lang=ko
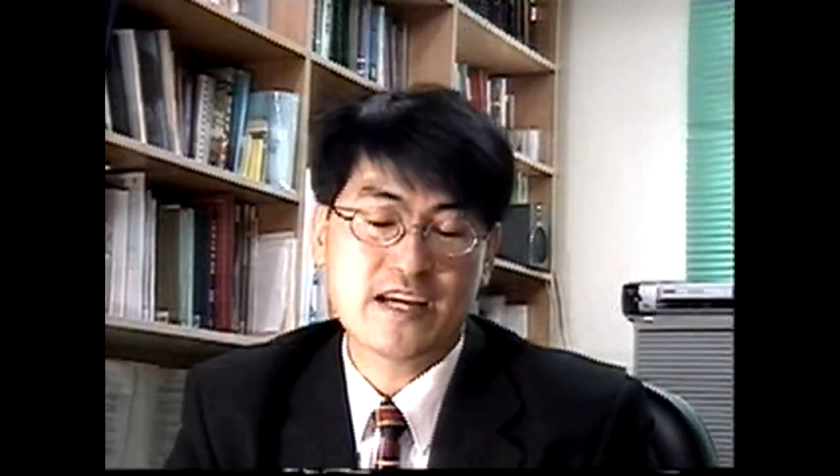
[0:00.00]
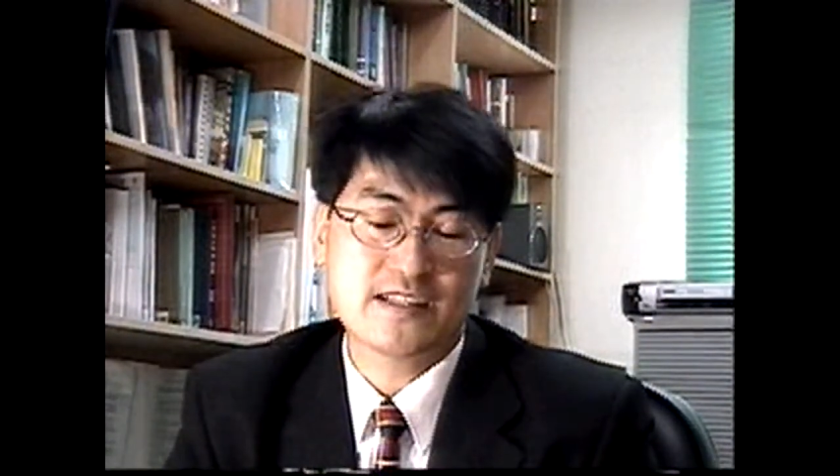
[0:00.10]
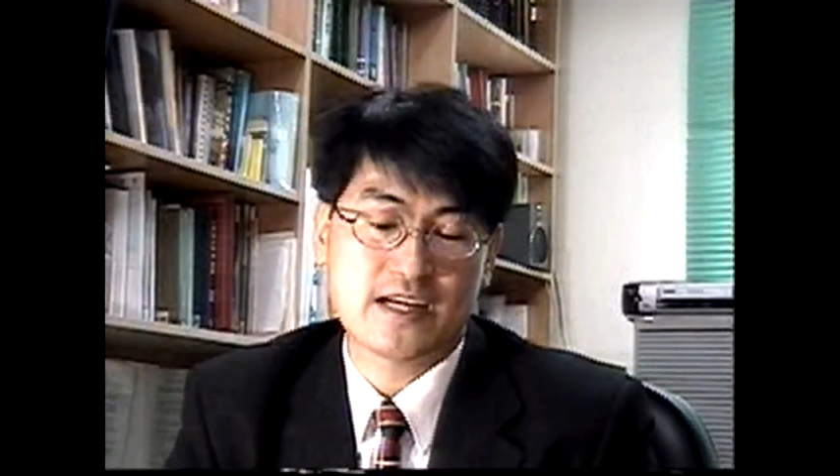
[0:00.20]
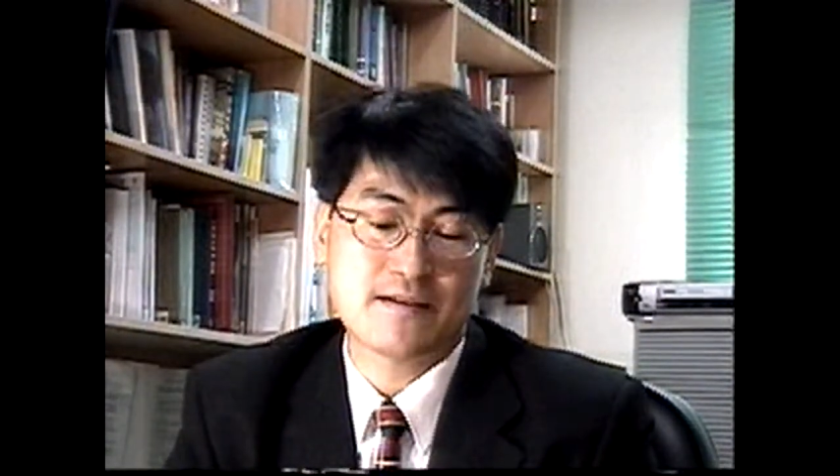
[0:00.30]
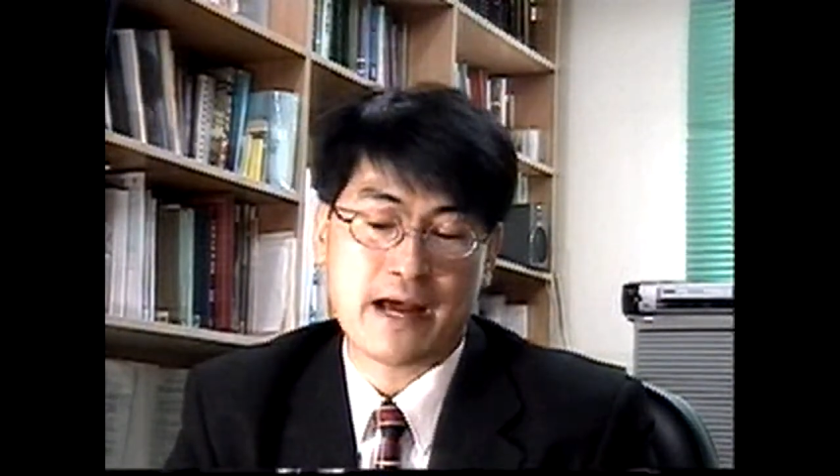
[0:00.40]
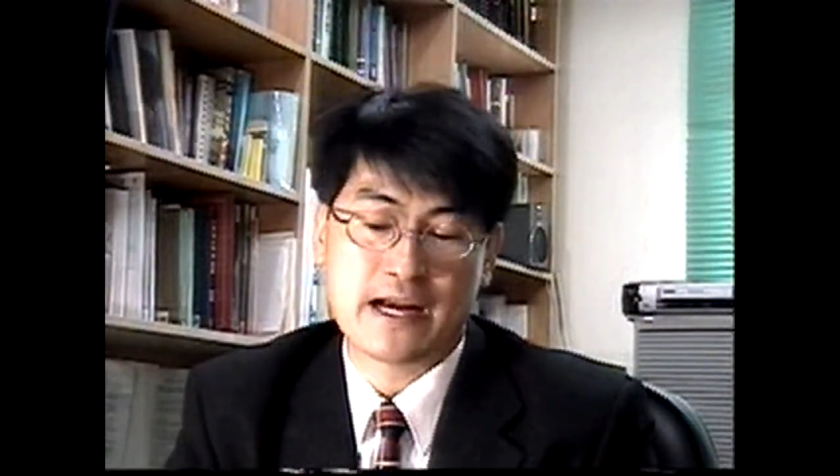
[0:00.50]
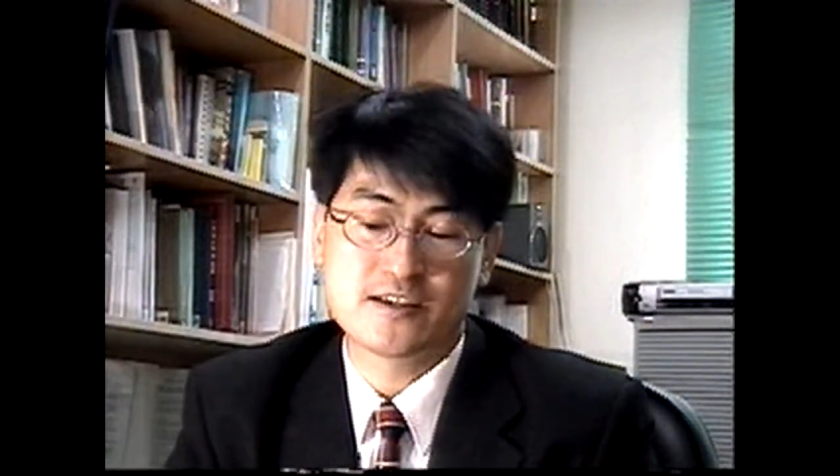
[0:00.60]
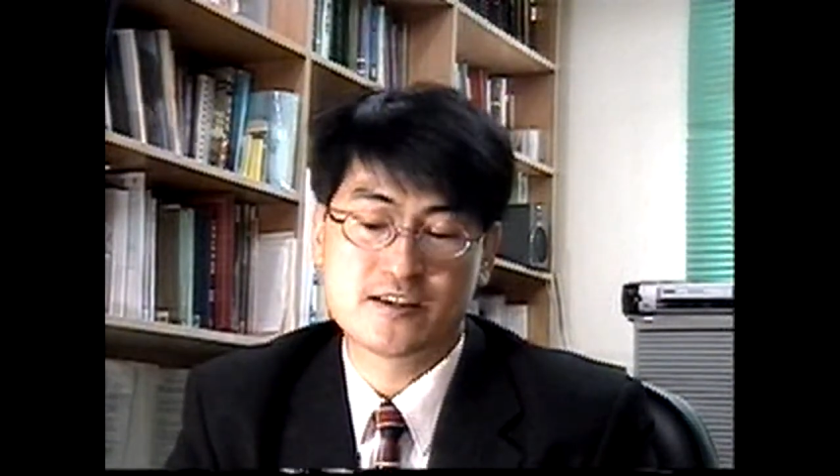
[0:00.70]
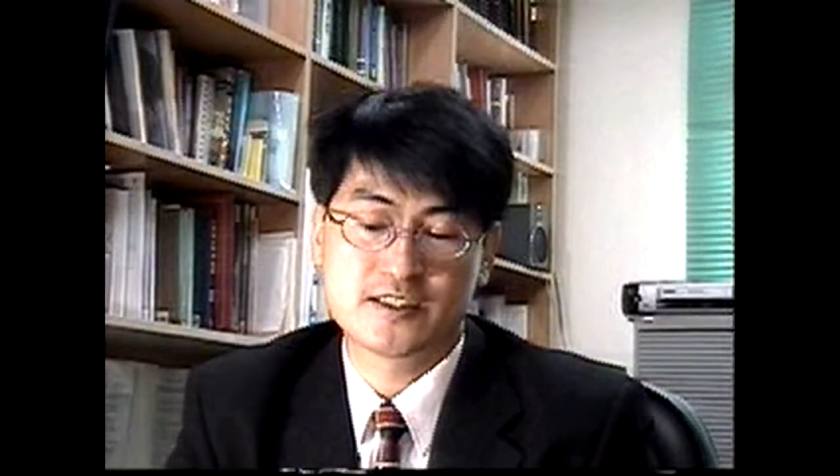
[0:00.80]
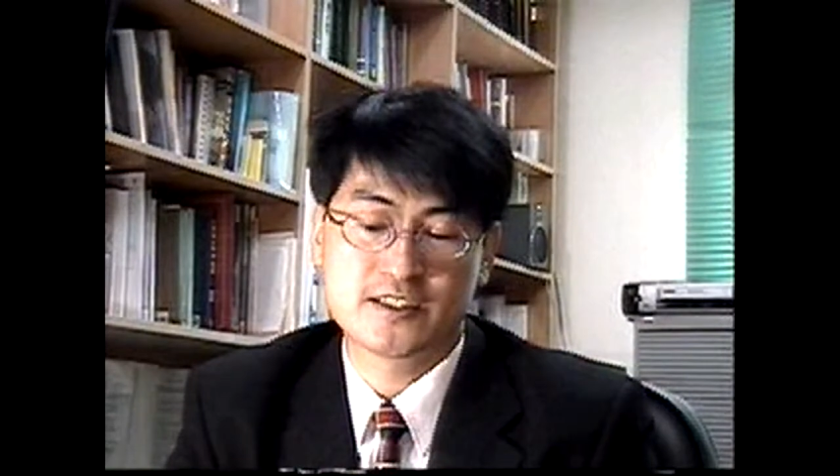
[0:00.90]
x라는
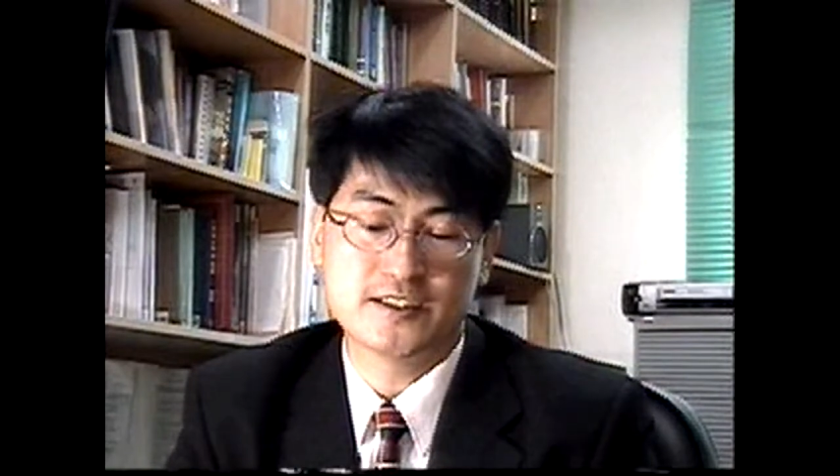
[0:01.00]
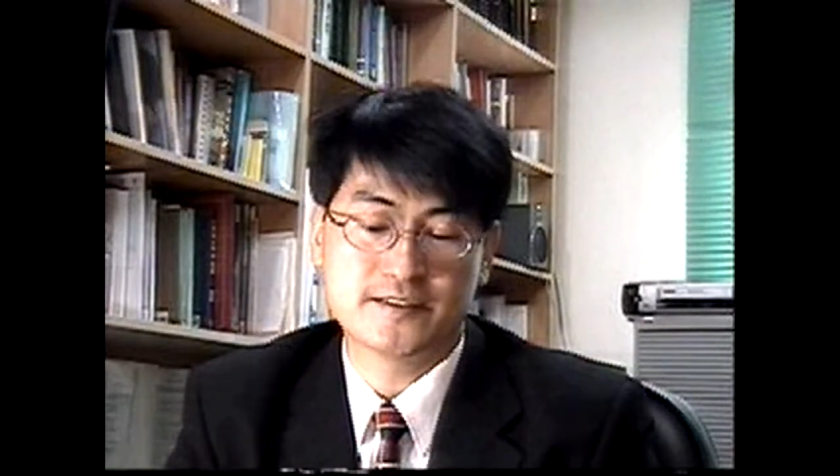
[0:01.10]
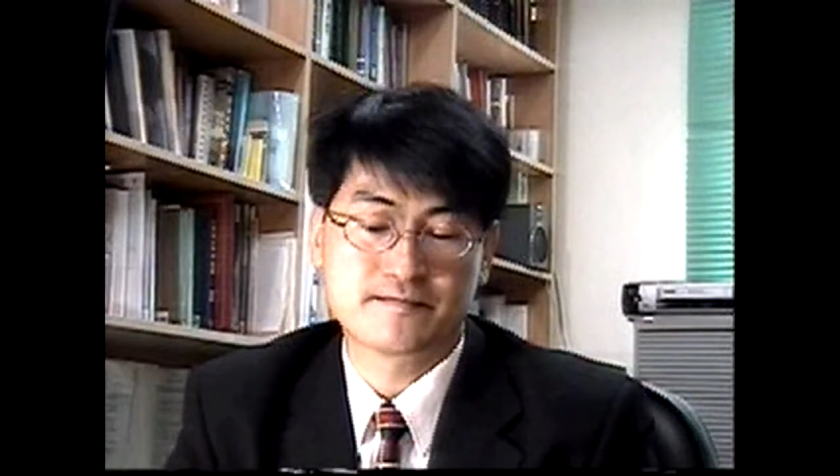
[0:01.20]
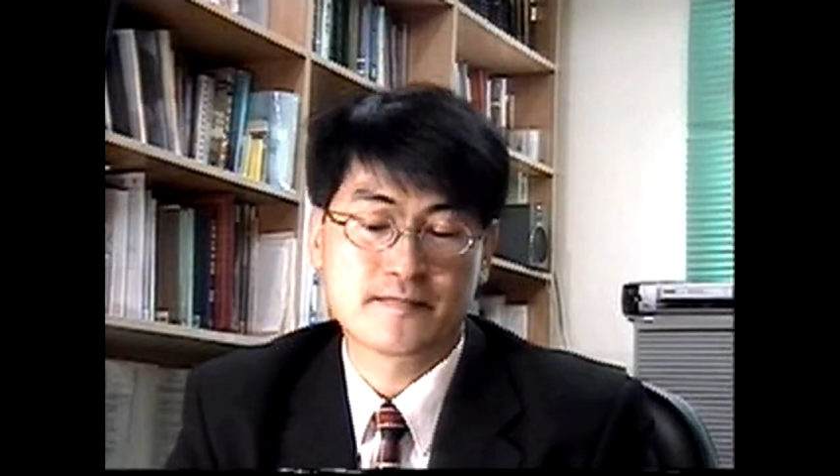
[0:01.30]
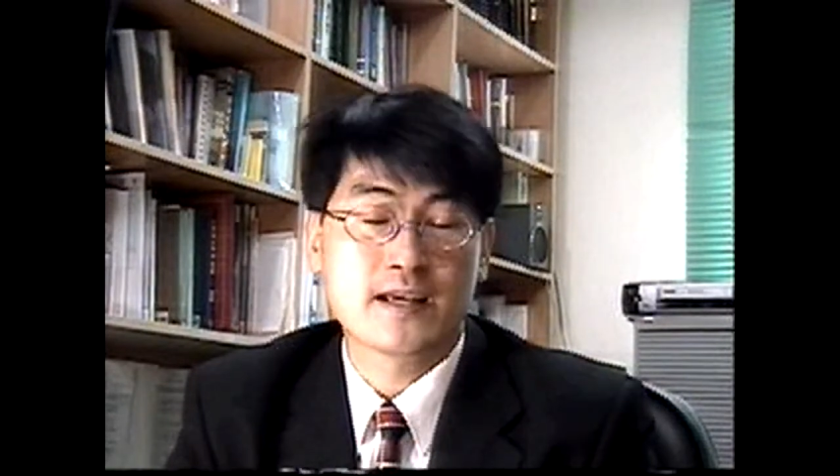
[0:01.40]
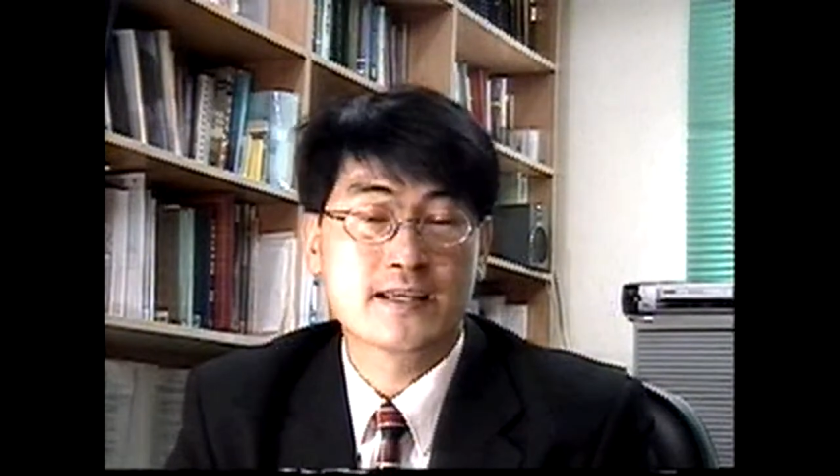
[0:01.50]
방정식은